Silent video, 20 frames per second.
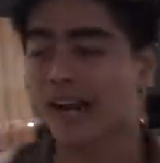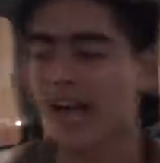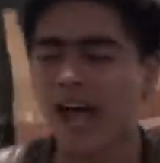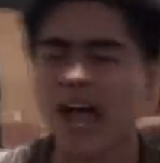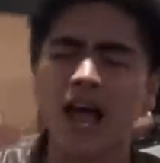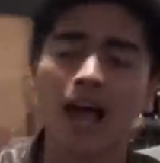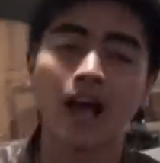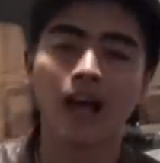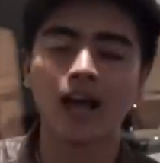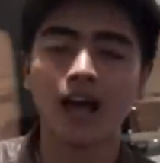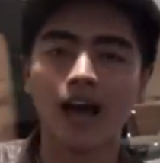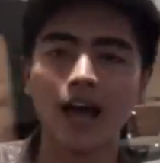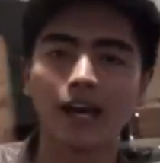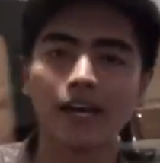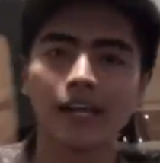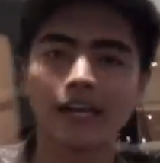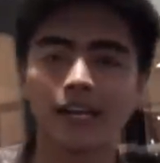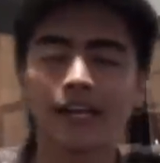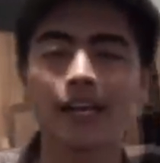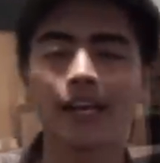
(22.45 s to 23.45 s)
Nah,
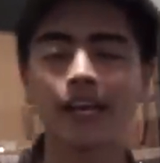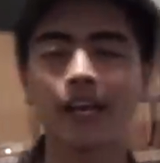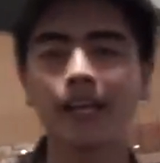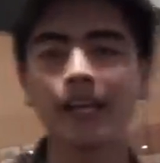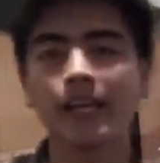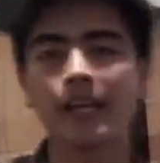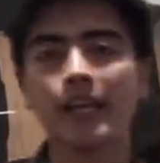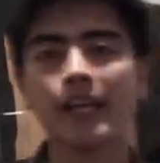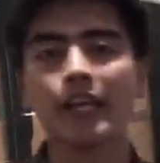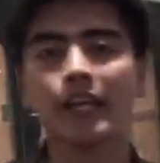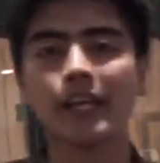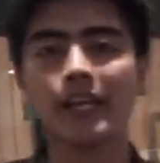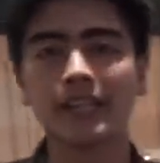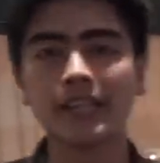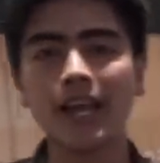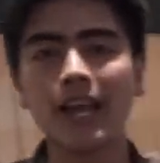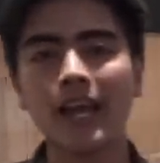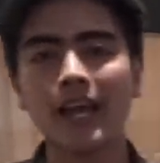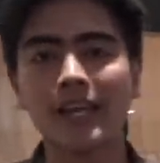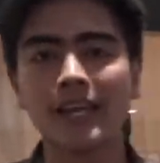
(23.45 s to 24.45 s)
hari ini kita
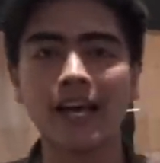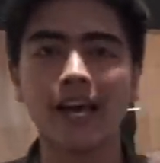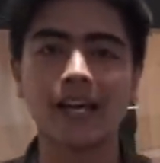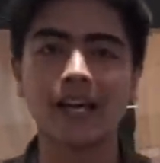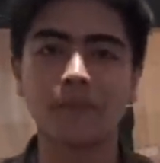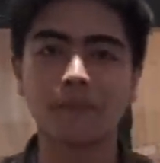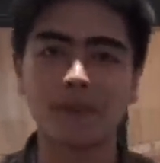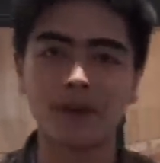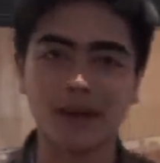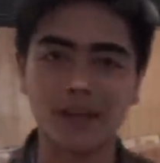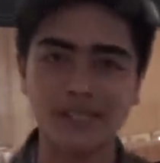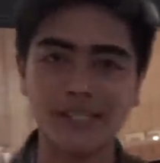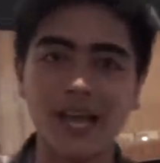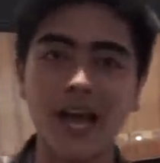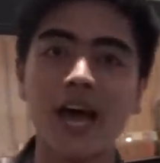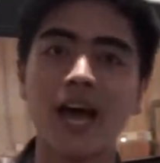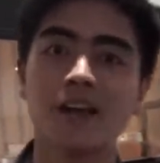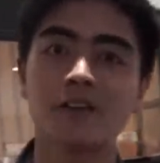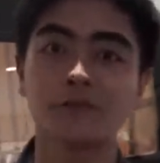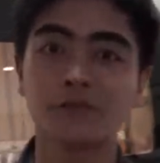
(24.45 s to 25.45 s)
lagi ada
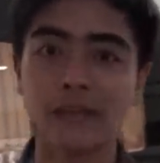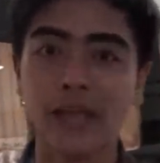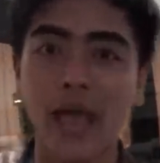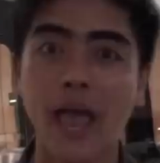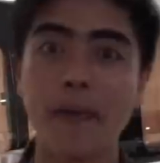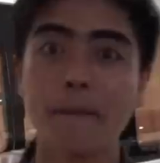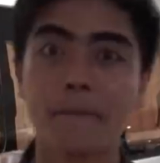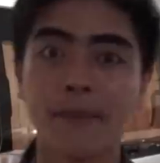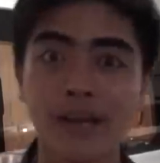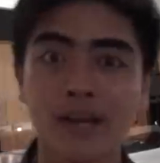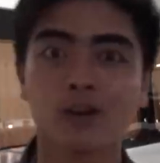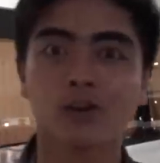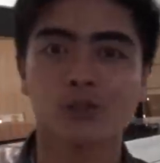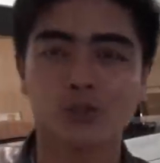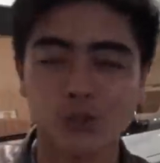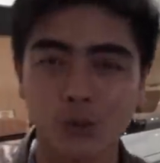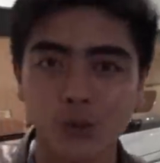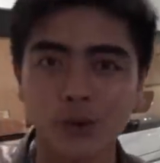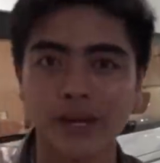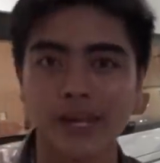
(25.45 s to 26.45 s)
pengerjaan VIP
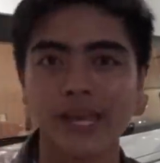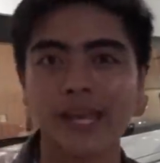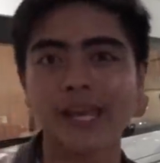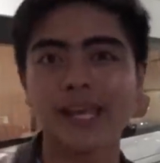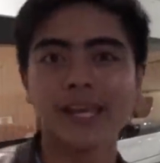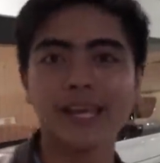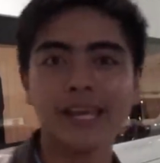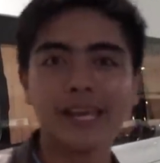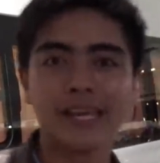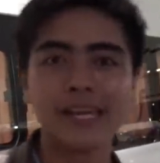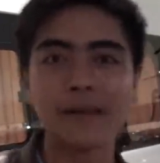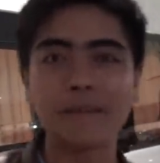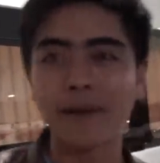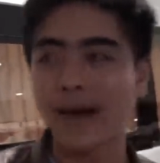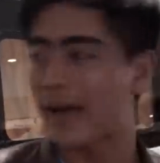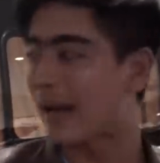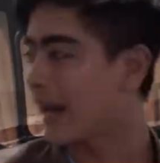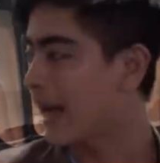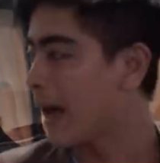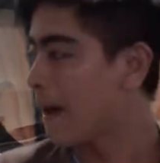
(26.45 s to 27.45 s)
Luxury di
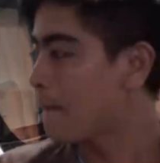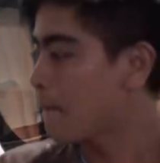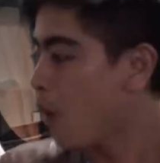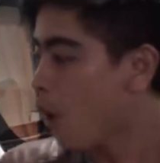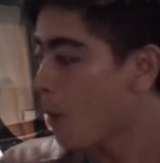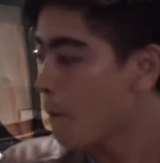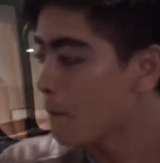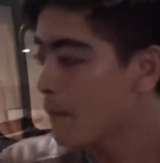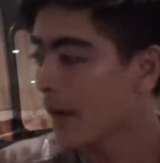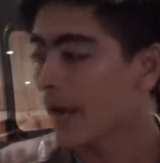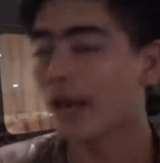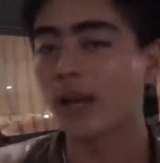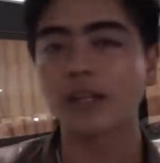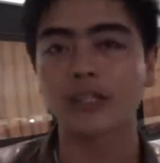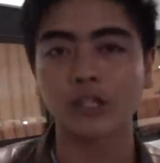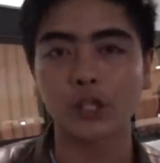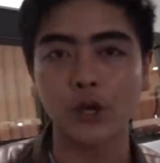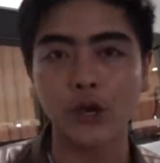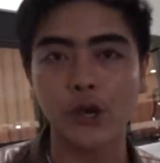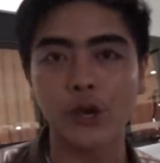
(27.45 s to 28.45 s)
mana mobil
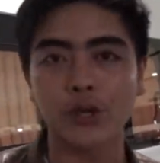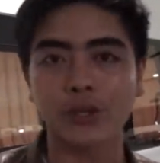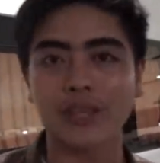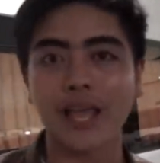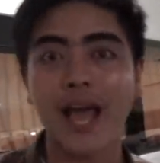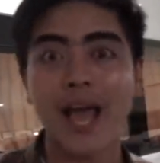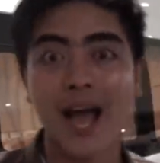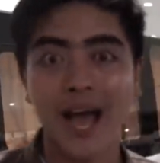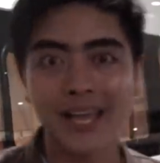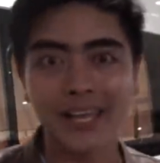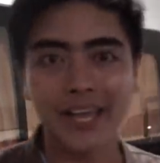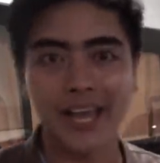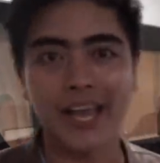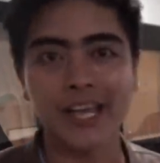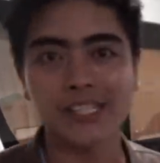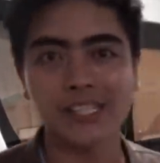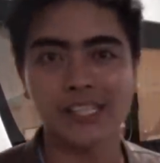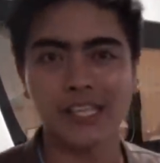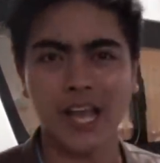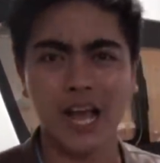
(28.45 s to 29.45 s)
Toyota
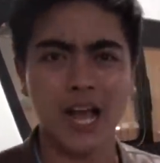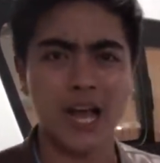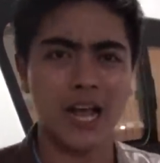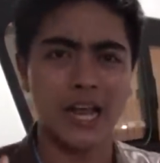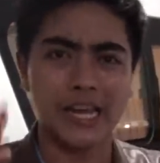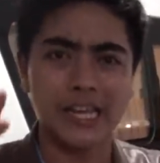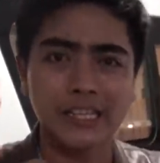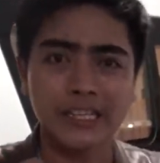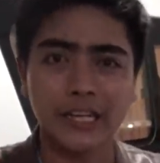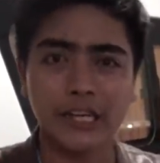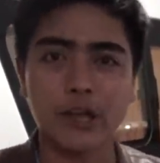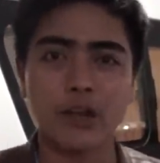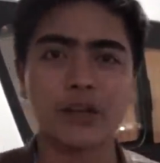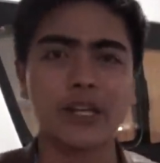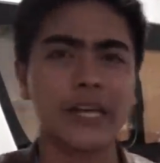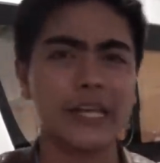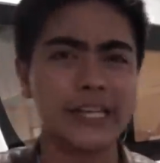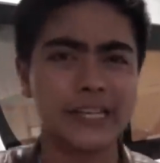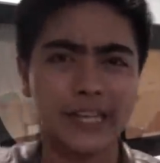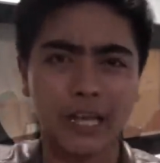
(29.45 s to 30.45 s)
Hiace yang
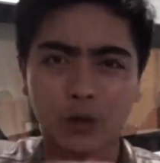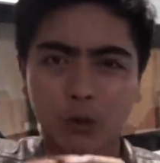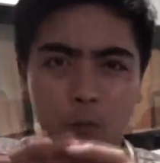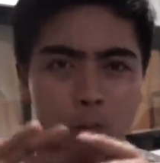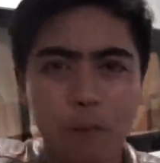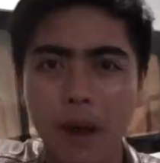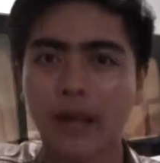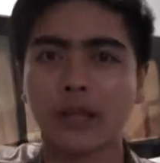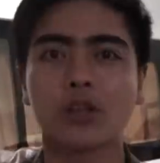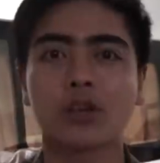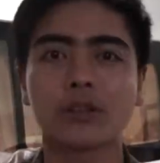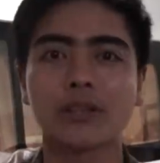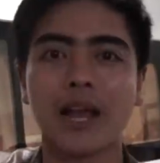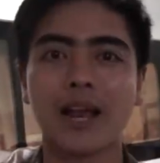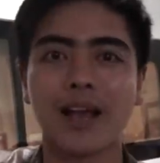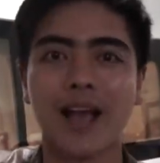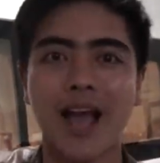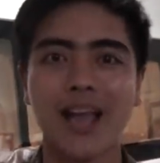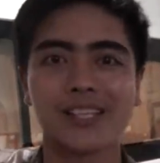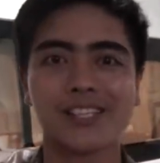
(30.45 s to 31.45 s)
interiornya kita rubah
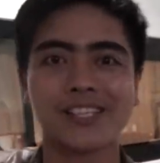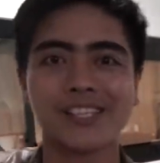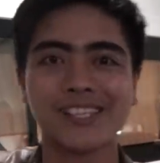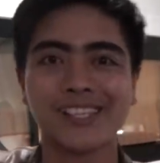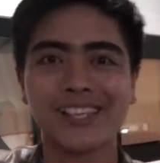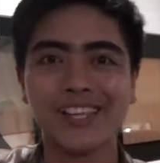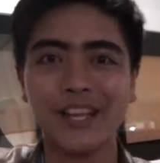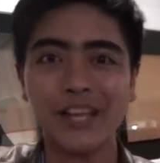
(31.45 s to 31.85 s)
total, guys.